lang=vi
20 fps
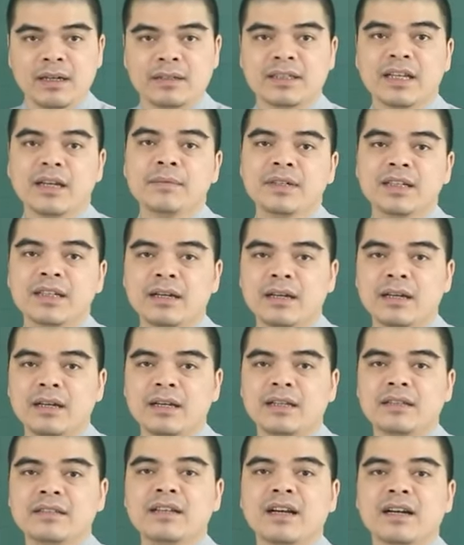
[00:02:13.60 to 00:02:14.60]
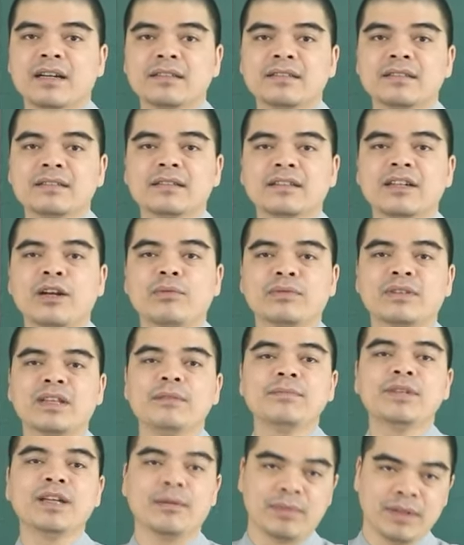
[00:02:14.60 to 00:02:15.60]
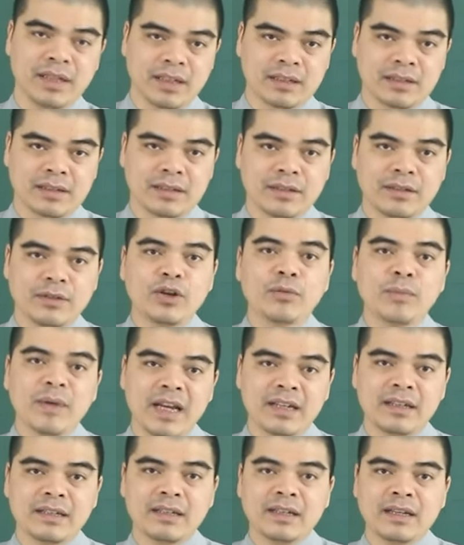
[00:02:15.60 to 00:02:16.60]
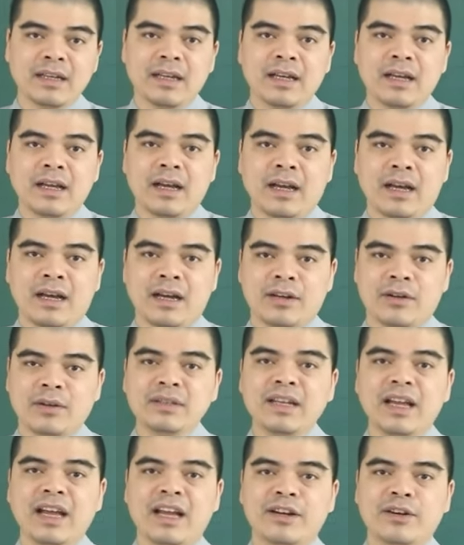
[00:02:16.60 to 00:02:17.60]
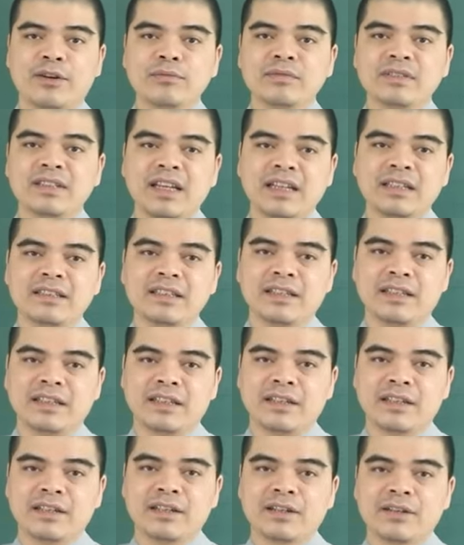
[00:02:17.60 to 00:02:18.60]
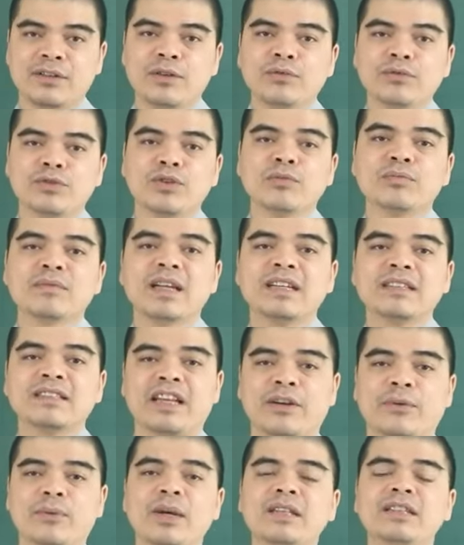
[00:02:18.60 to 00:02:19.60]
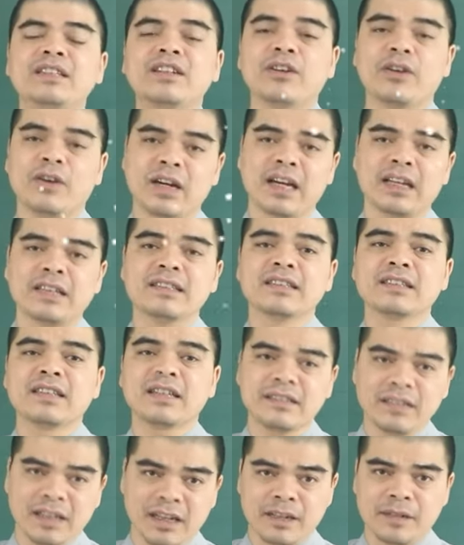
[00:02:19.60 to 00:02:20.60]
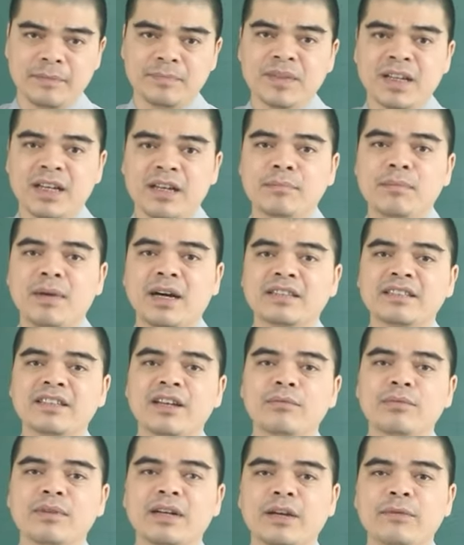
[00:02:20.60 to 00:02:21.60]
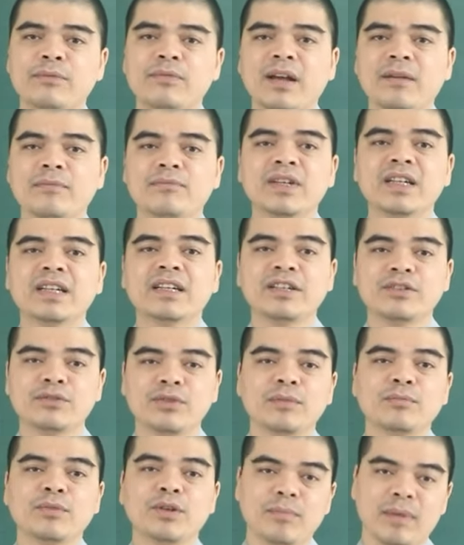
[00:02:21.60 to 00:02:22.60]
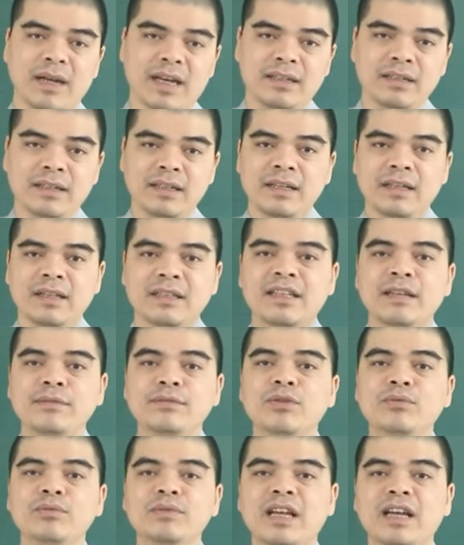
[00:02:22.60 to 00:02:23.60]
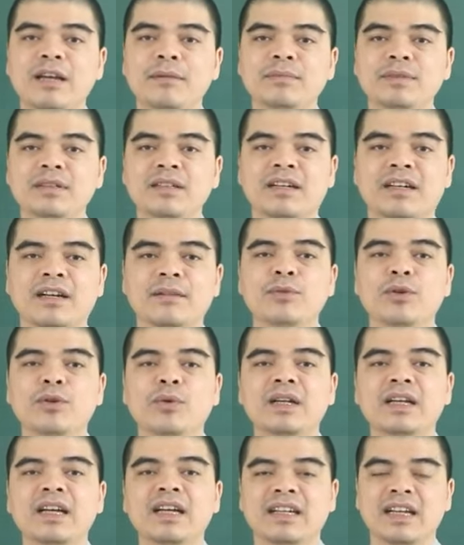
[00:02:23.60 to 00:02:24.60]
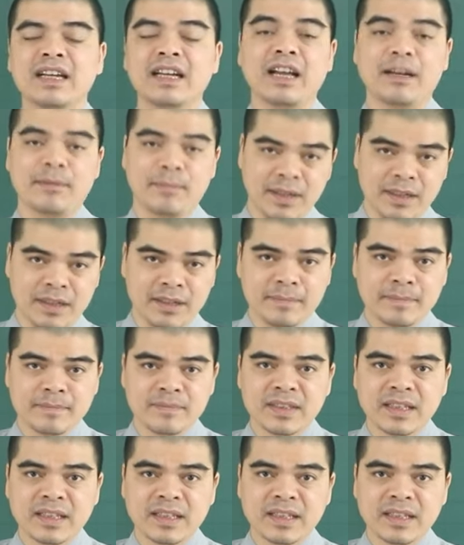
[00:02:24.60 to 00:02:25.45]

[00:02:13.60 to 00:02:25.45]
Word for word: Thêm nữa, nhờ cái sự đồng tâm hiệp lực đôi bên à, có thể cũng sẽ gì cùng chung tay giải quyết những khó khăn những trắc trở, mở rộng cái phạm vi kinh doanh buôn bán, tiếp xúc thêm được các mối quan hệ khách hàng mới.